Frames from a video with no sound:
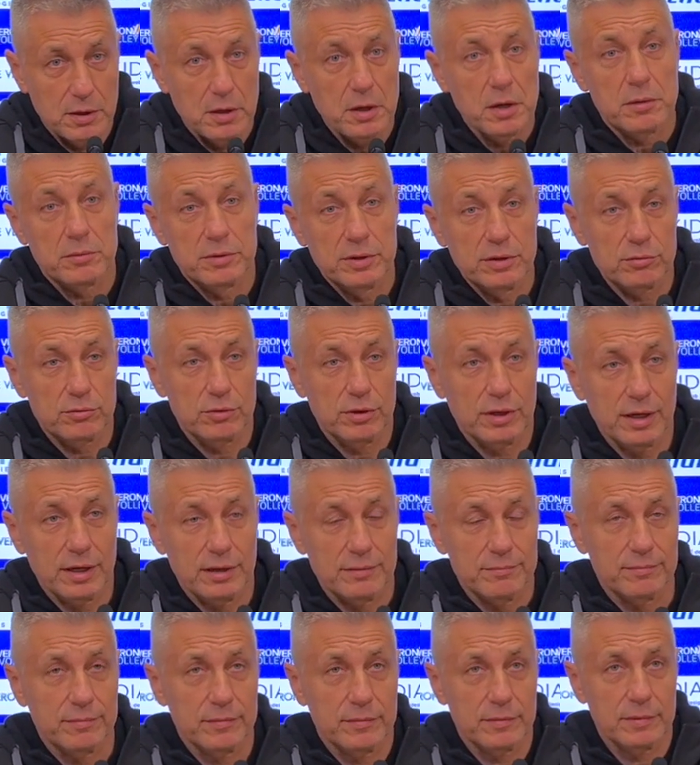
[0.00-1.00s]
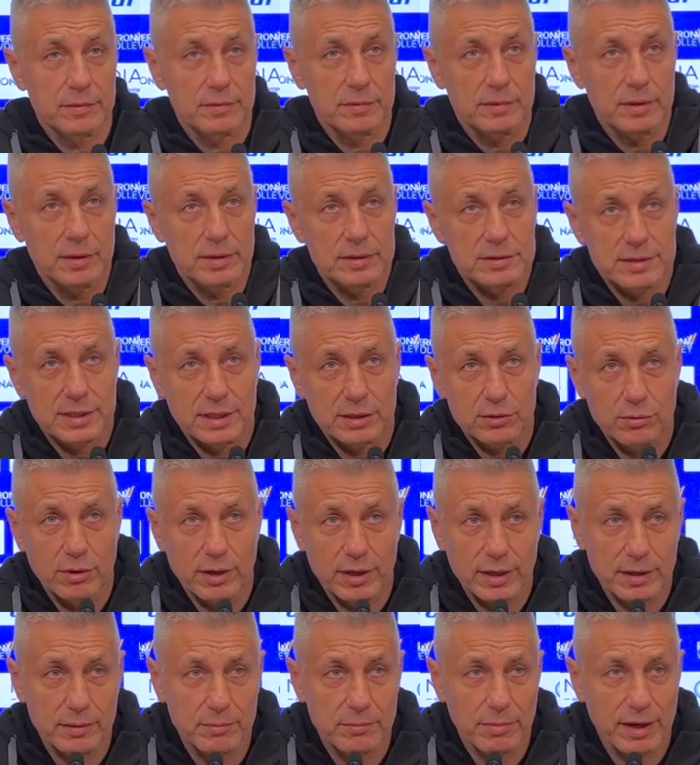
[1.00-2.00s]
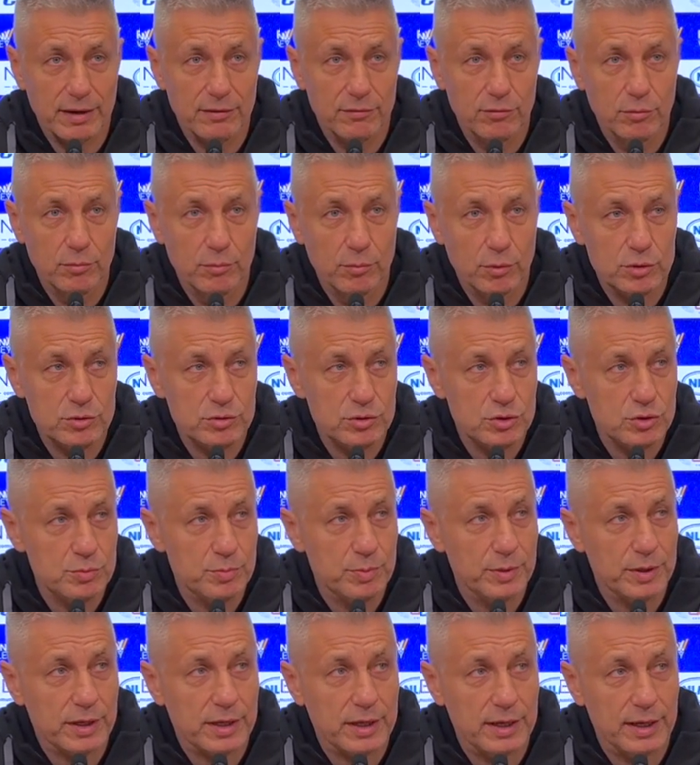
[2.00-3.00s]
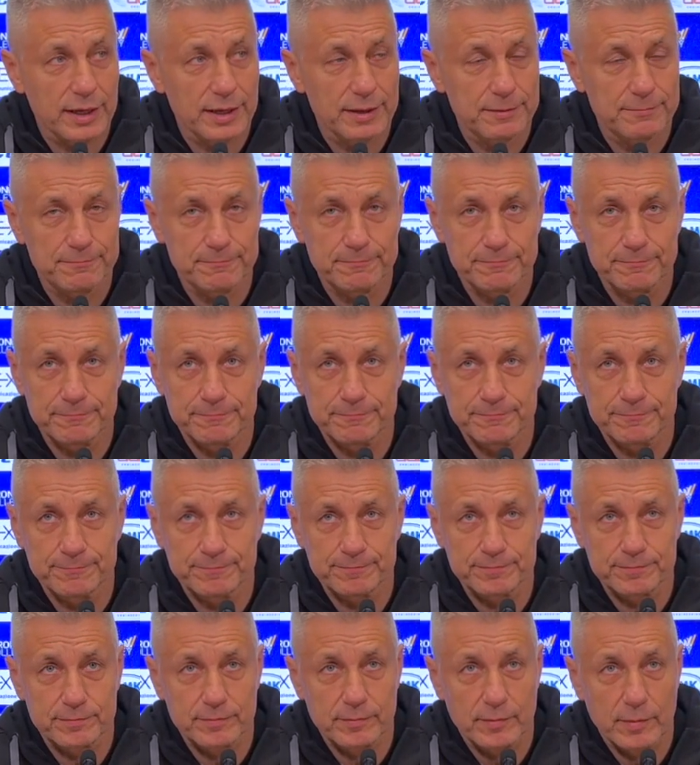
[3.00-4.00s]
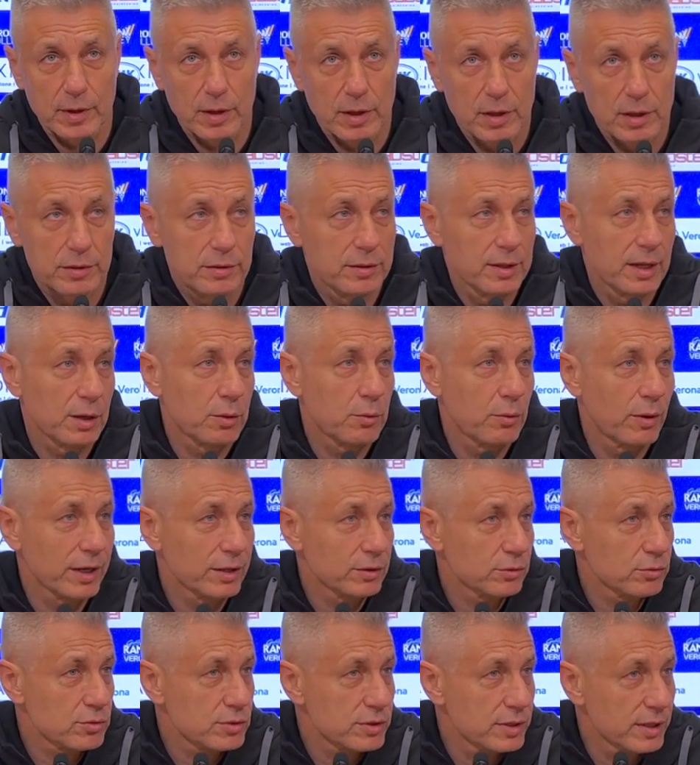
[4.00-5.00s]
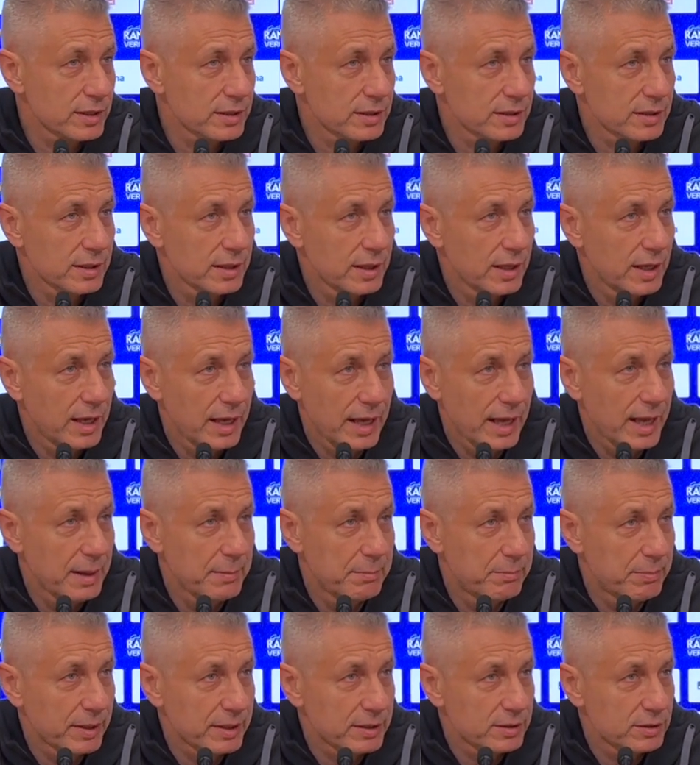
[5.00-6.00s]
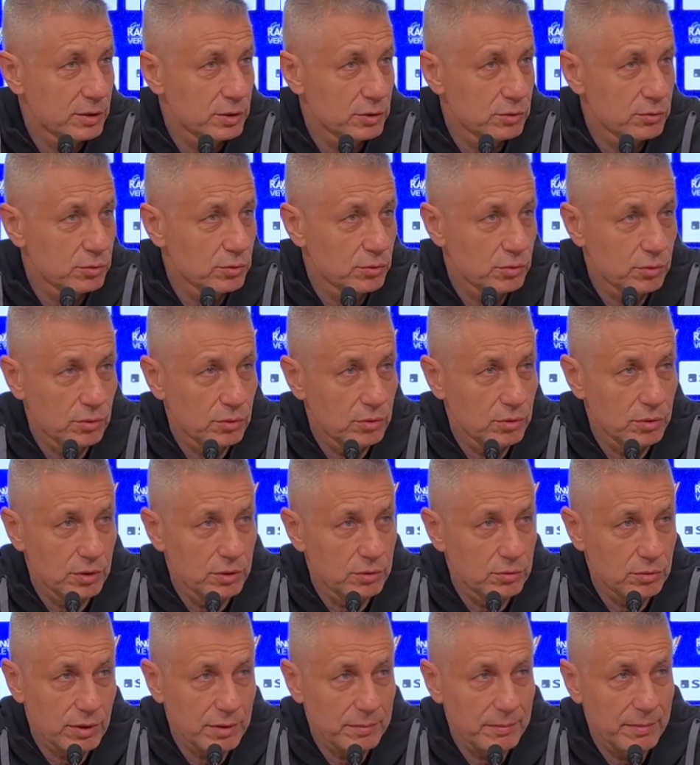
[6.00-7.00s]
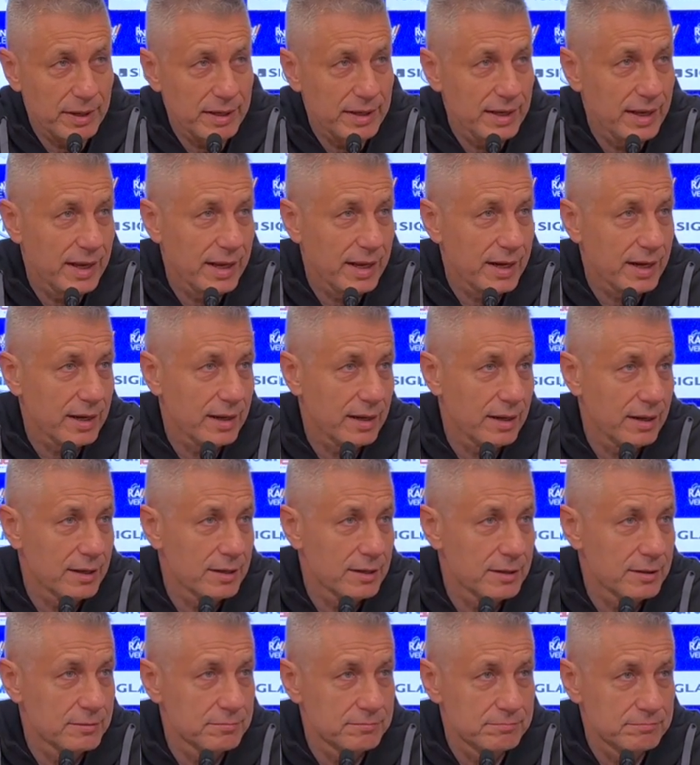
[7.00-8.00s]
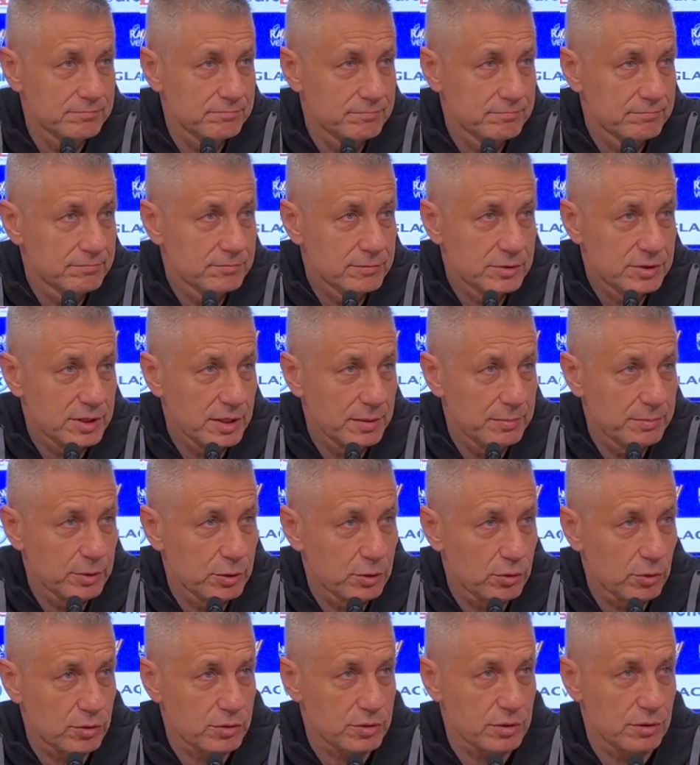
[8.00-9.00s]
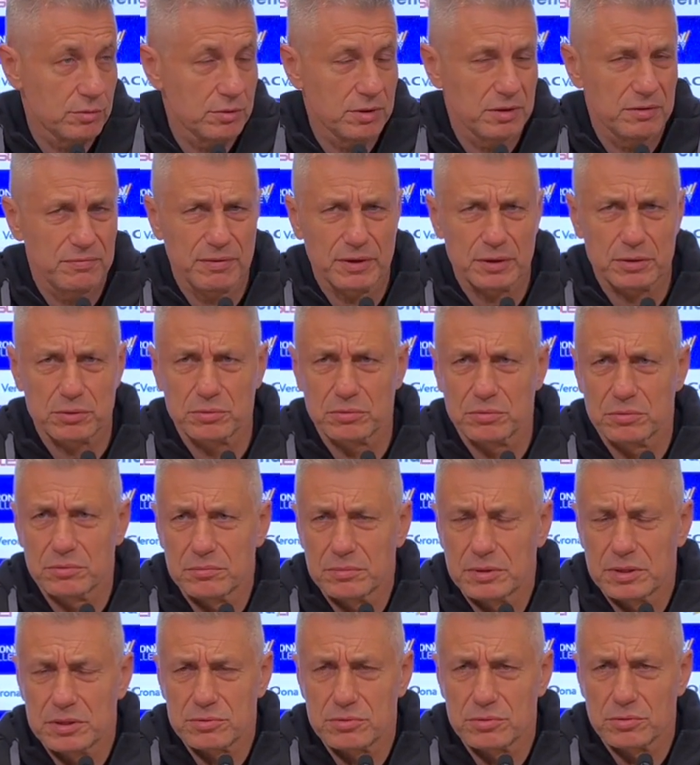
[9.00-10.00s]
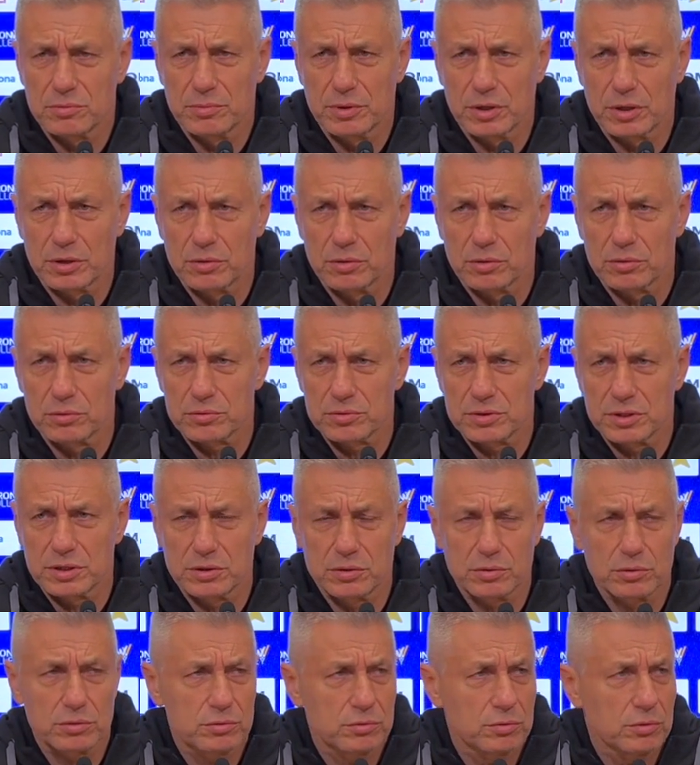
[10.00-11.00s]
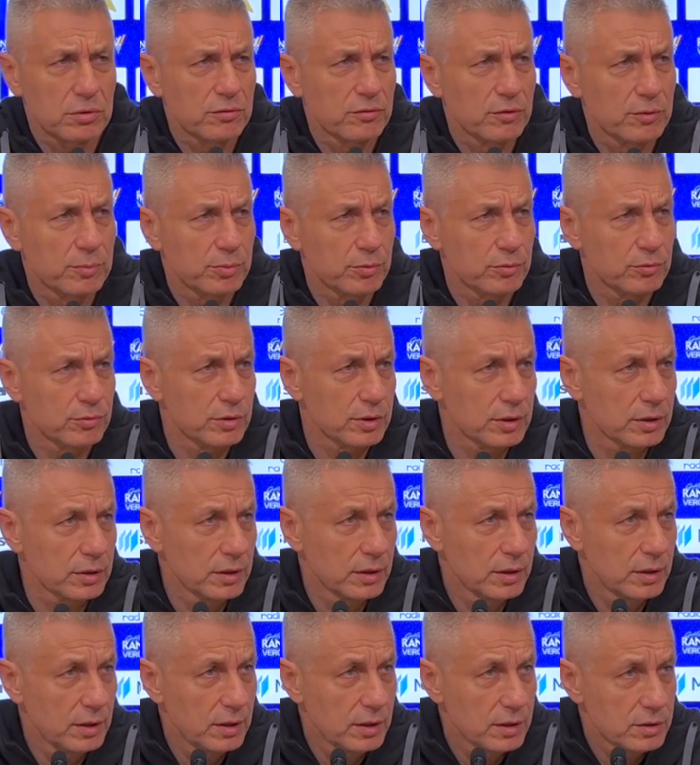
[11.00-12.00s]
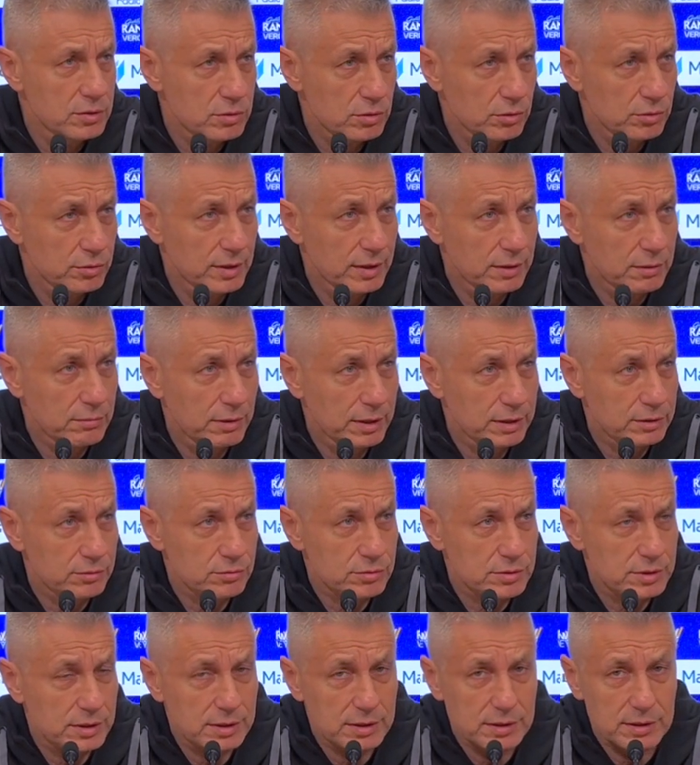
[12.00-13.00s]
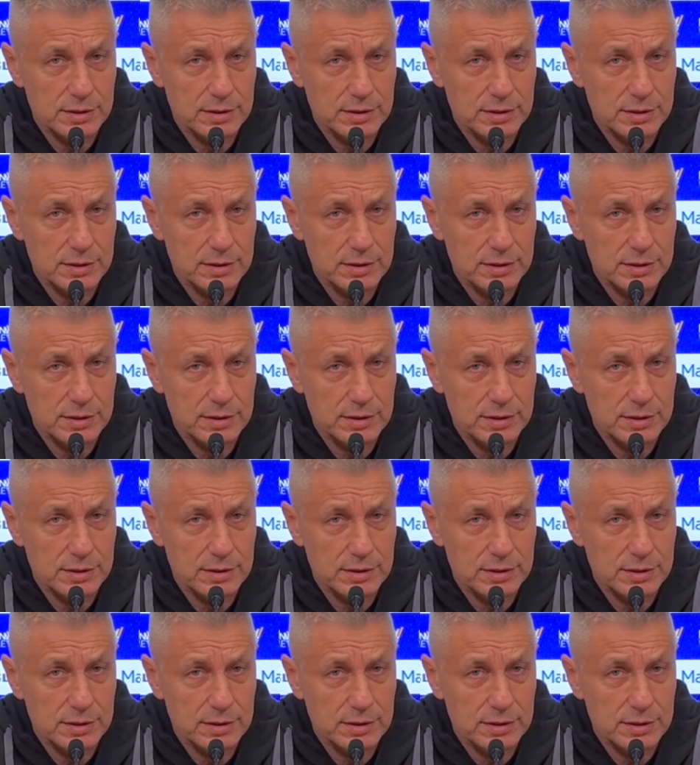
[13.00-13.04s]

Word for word: Devo dire, è stato anche bravo Mosic perché mh, nel quarto set è partito in una maniera strepitosa, lui ha fatto, adesso non mi ricordo, 7, 8, 9 punti solo nel quarto set.